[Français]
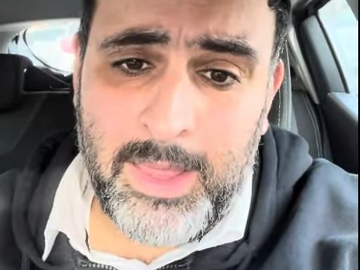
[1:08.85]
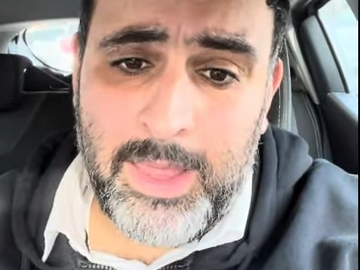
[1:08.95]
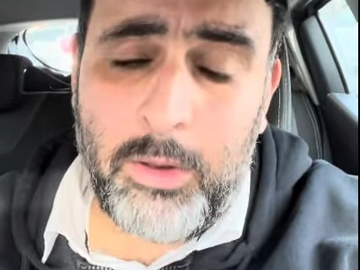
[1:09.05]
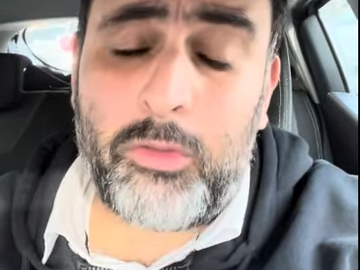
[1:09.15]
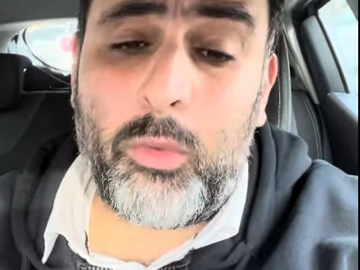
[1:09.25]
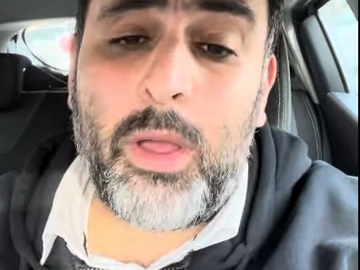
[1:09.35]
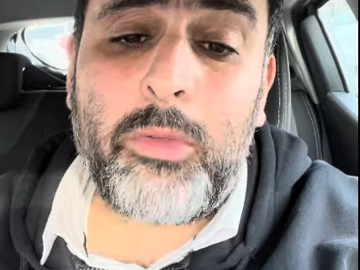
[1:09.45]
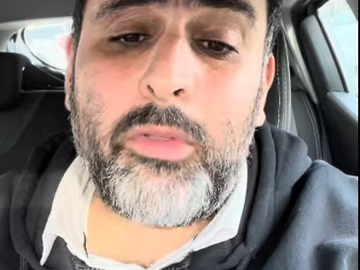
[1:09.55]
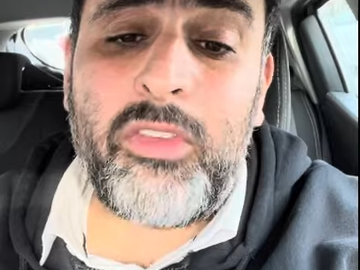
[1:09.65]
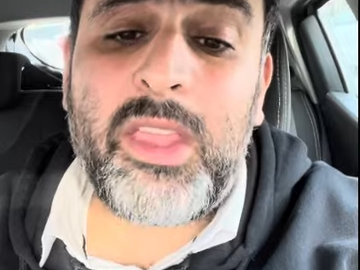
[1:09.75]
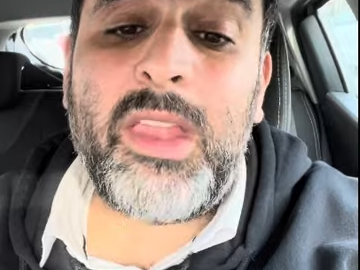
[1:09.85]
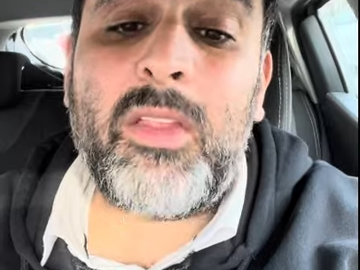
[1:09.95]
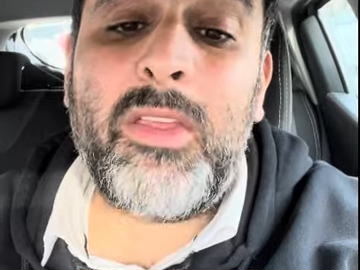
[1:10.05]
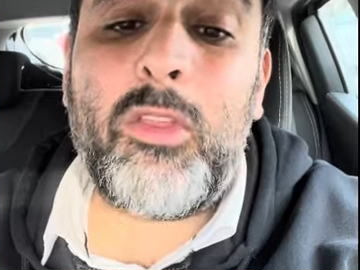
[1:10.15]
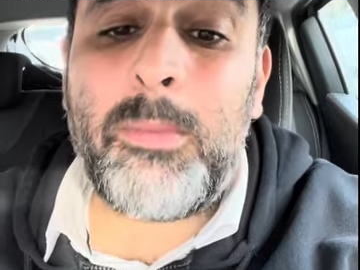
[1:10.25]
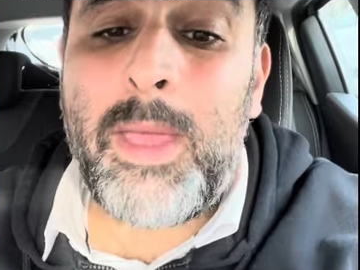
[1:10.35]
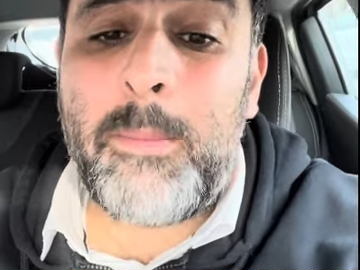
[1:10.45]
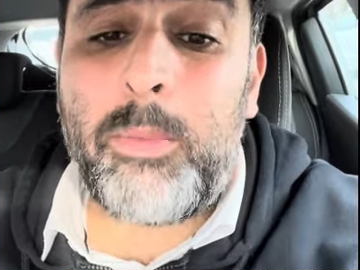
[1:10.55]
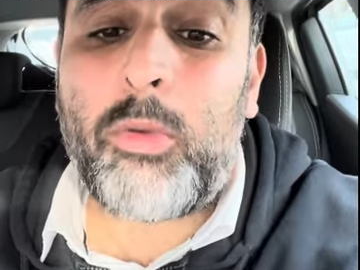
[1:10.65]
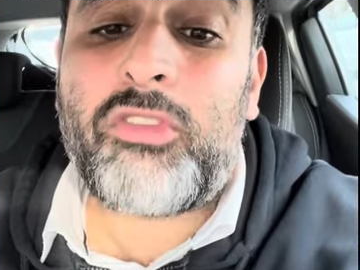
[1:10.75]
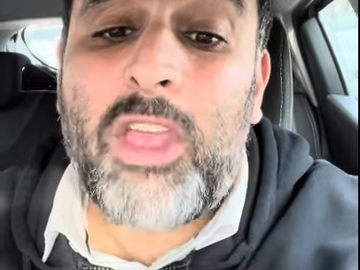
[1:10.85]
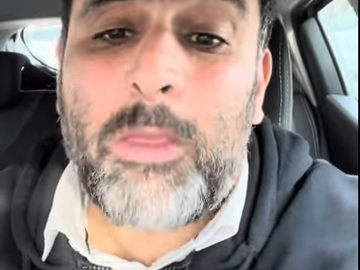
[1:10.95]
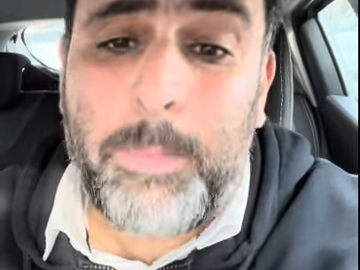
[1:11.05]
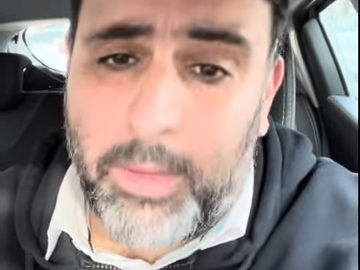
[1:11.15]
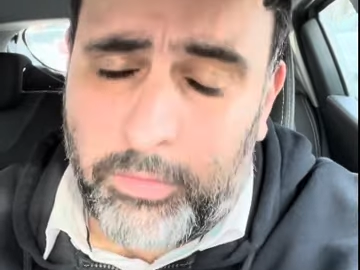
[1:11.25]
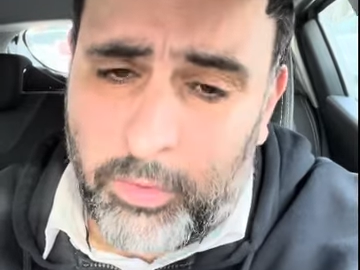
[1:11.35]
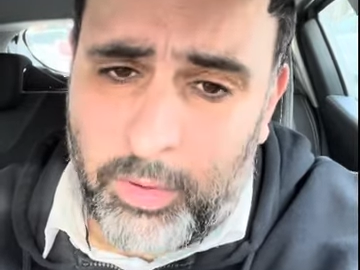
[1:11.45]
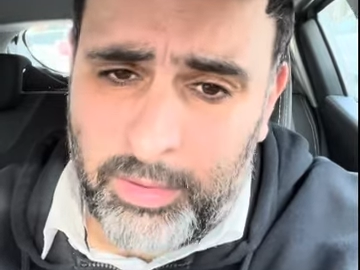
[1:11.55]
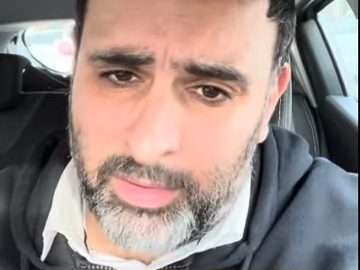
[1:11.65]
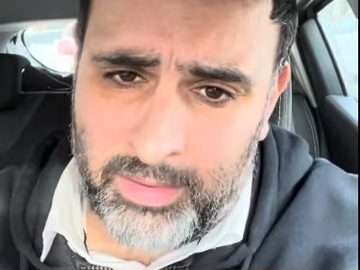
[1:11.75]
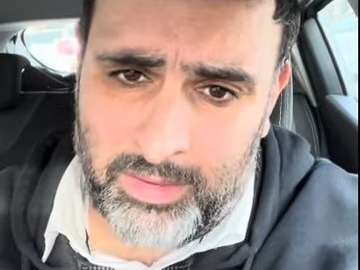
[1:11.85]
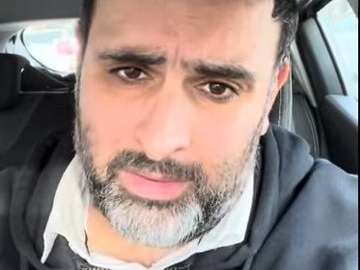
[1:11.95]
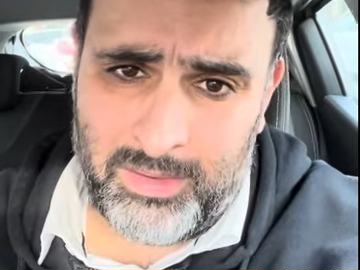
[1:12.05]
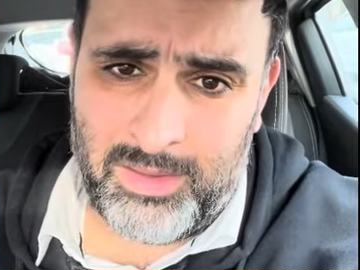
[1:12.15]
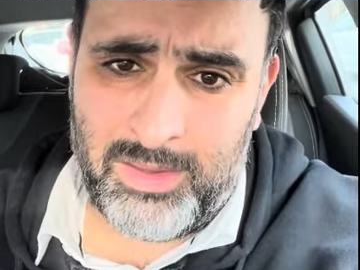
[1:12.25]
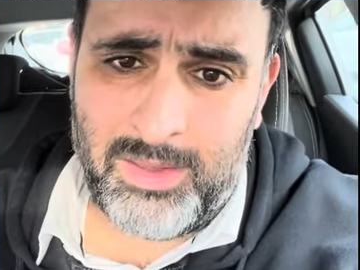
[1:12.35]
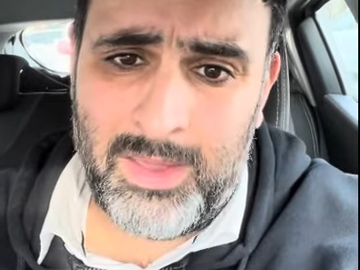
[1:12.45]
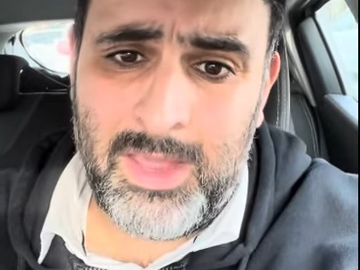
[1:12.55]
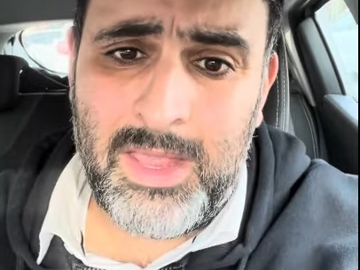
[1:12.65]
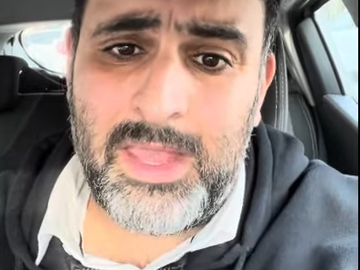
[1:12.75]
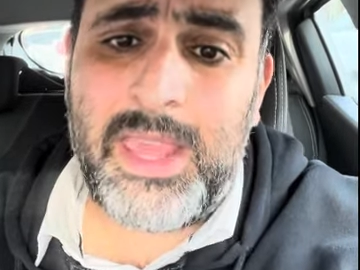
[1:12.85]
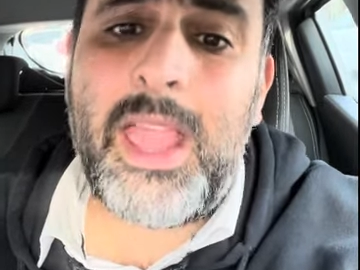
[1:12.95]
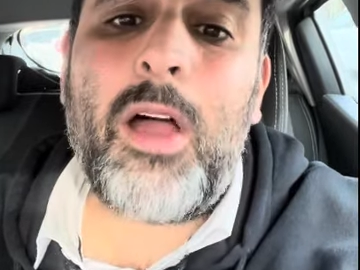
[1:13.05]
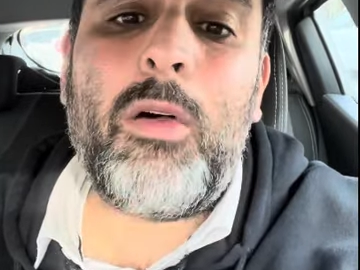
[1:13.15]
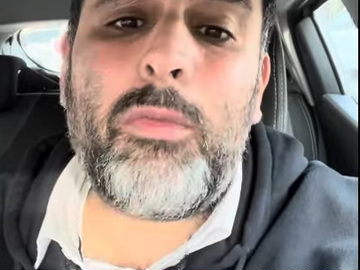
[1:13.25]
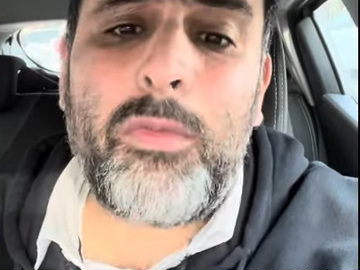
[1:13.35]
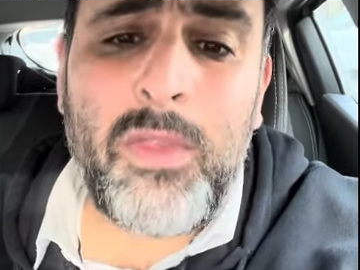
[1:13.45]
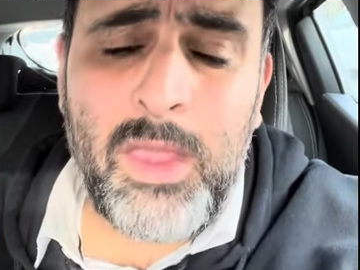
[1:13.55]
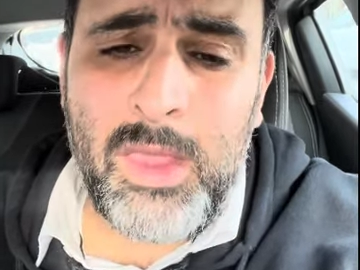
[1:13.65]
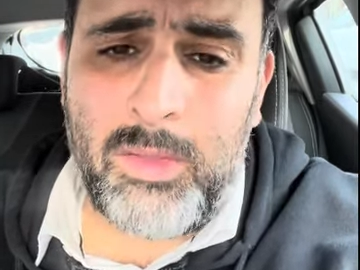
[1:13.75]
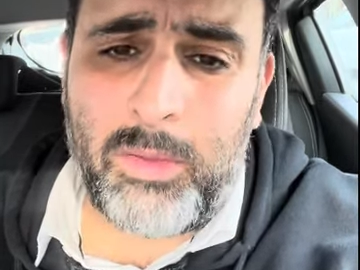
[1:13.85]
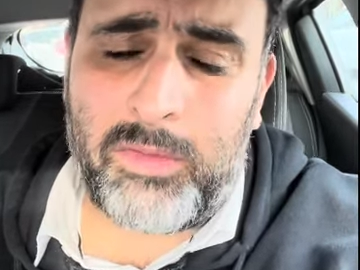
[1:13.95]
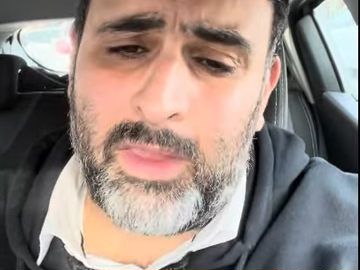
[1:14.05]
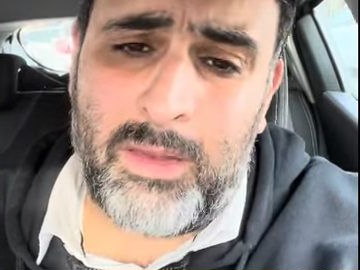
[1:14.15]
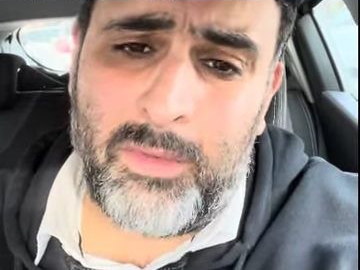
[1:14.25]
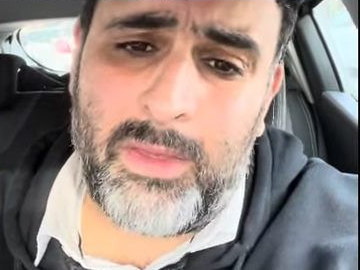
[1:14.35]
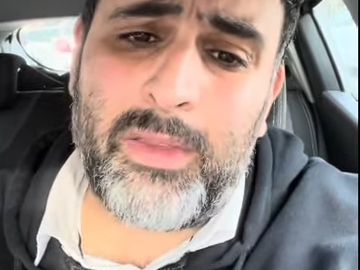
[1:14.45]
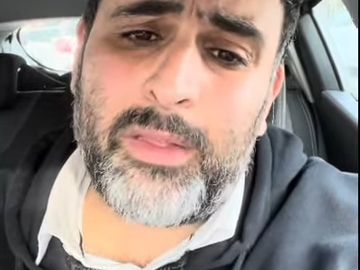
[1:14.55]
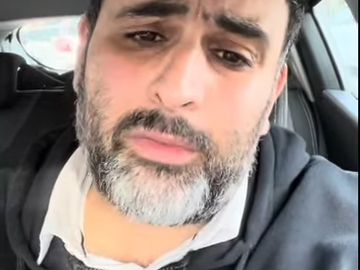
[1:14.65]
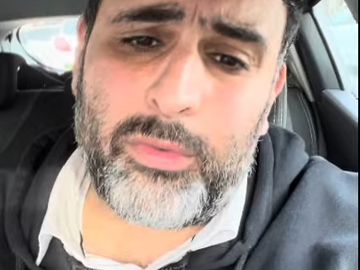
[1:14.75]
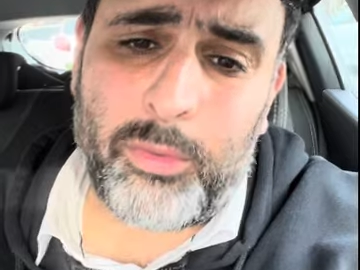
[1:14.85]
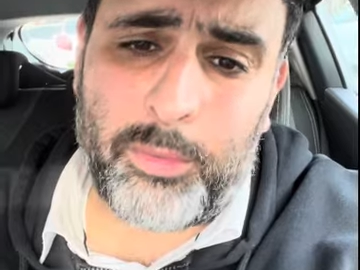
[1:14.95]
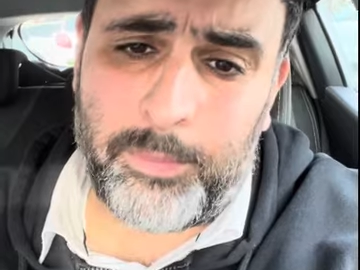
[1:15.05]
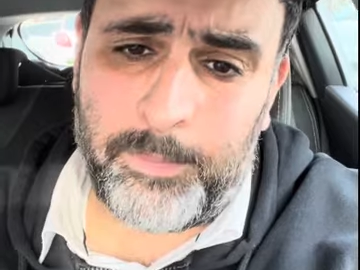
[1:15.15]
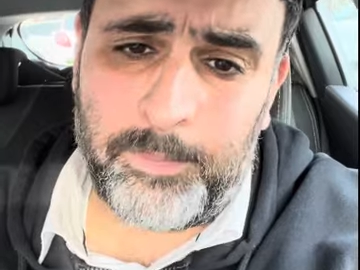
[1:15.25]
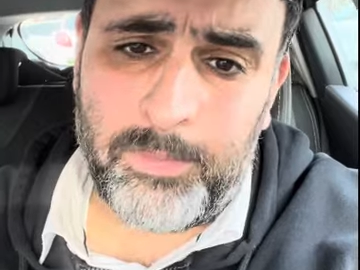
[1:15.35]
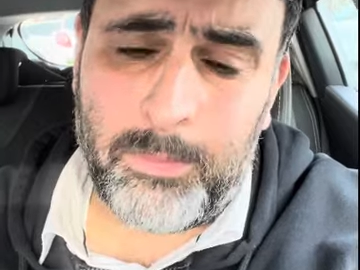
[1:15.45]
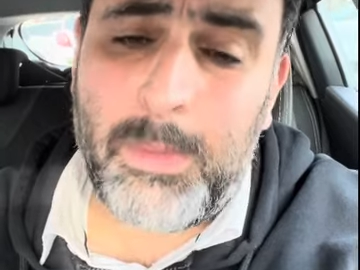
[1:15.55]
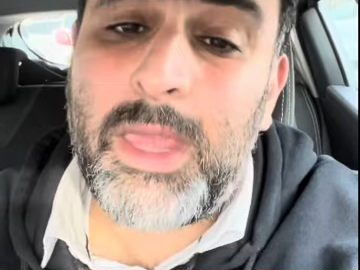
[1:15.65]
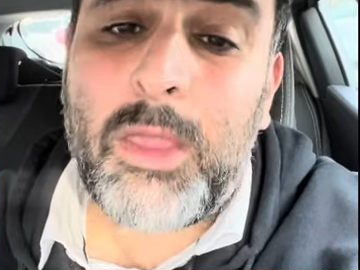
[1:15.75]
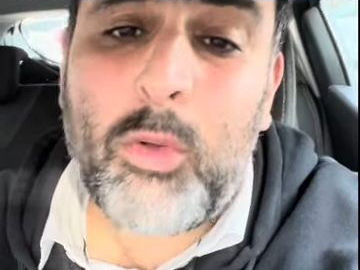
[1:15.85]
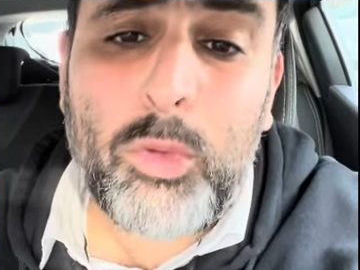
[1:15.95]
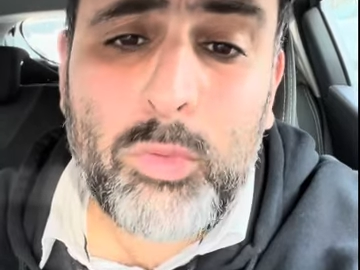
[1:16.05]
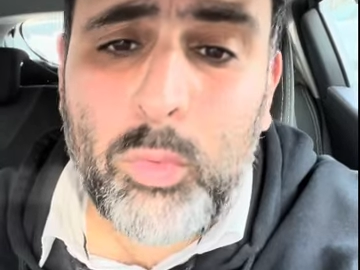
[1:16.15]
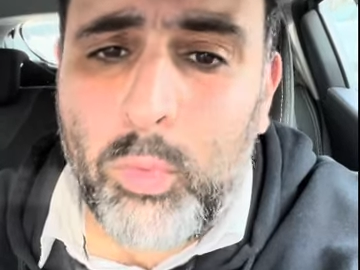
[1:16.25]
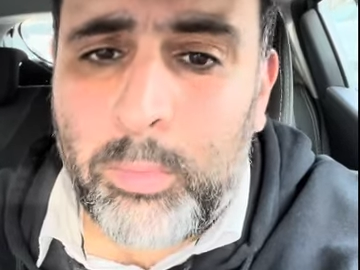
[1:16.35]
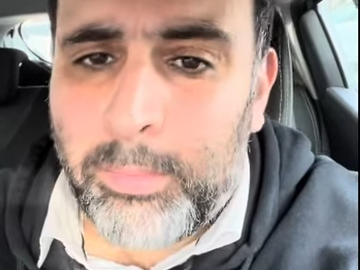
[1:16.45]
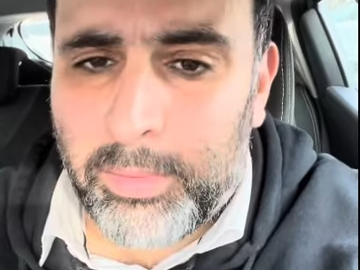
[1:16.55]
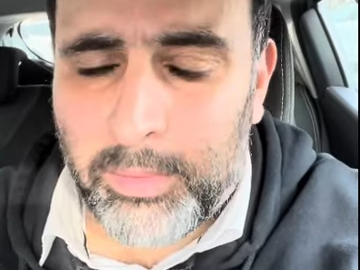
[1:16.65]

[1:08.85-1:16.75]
Et le soir, de dire, il en est de même pour chaque personne qui a envie de s'élever vers Dieu, mais qui retombe.